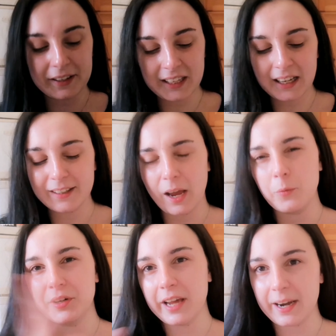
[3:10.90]
parte che
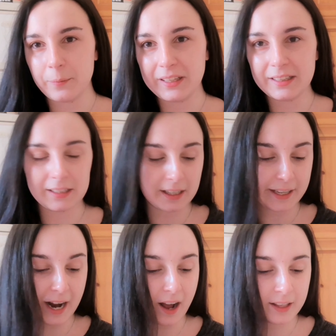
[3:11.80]
andiamo raramente da
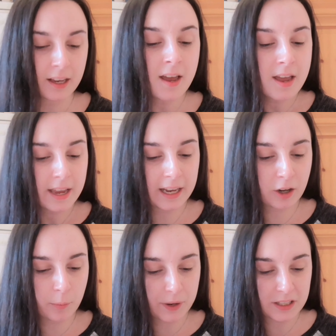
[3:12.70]
Crai, e
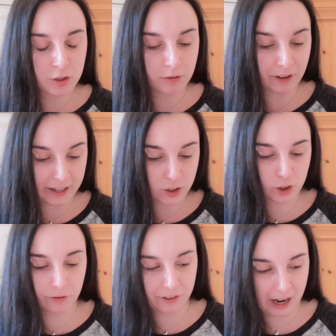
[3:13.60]
le ho preso i
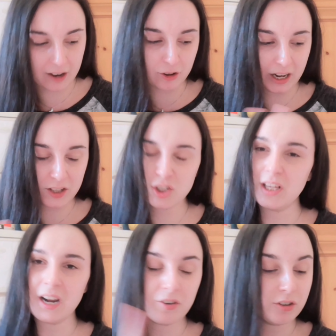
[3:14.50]
farci fragola,
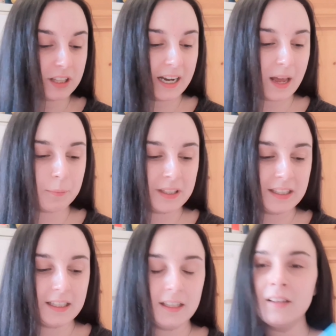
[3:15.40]
c'erano della
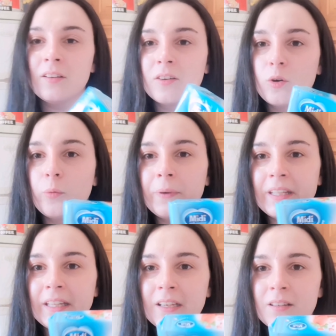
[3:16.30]
Midi, o
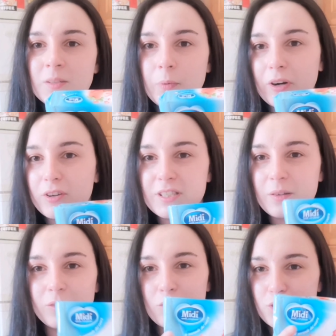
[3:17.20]
Midi, spero che
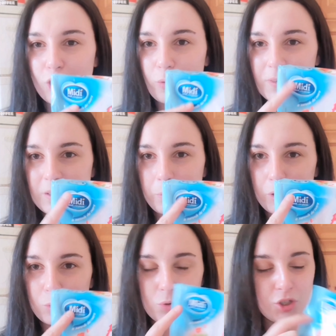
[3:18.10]
si, non so come si
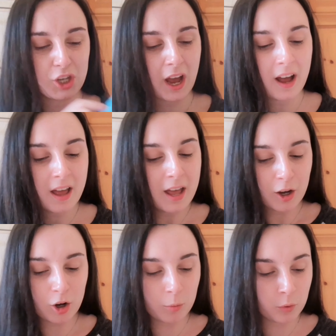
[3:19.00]
pronuncia,
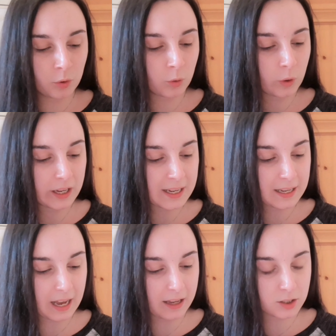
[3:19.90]

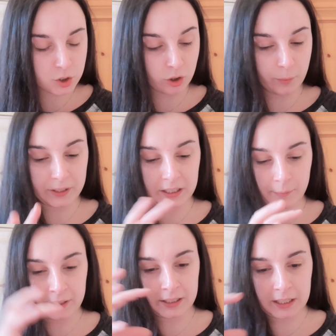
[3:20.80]
comunque sono
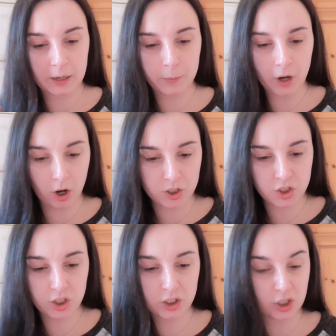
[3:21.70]
praticamente delle brioche,
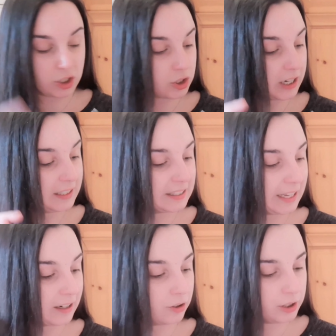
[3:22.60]
ce ne sono
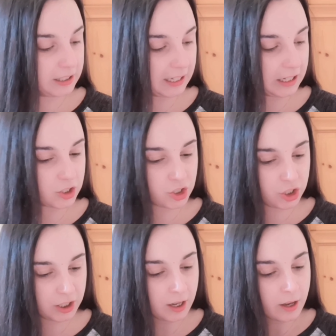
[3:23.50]
all'interno
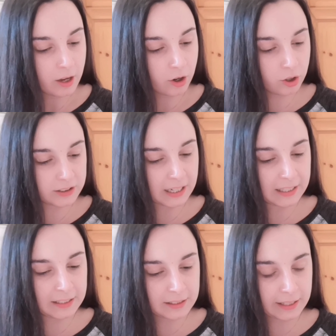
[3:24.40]
10, con
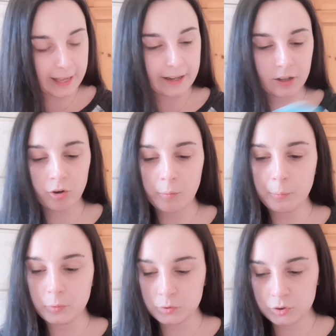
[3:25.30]
all'interno
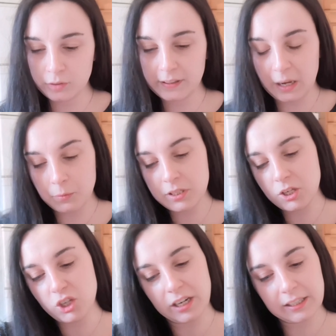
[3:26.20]
appunto, vediamo
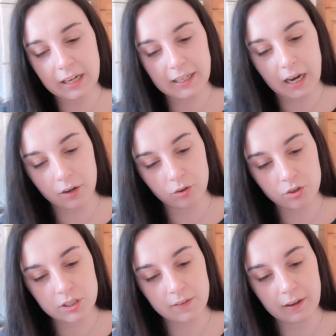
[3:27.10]
se c'è l'italiano
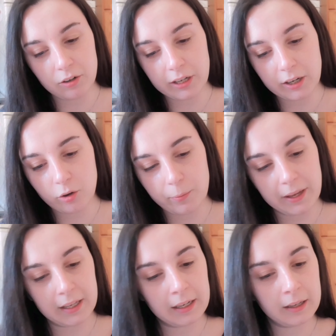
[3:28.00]
così ve lo leggo
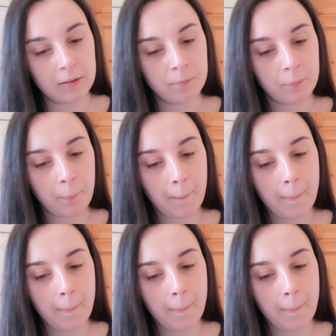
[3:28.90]
bene,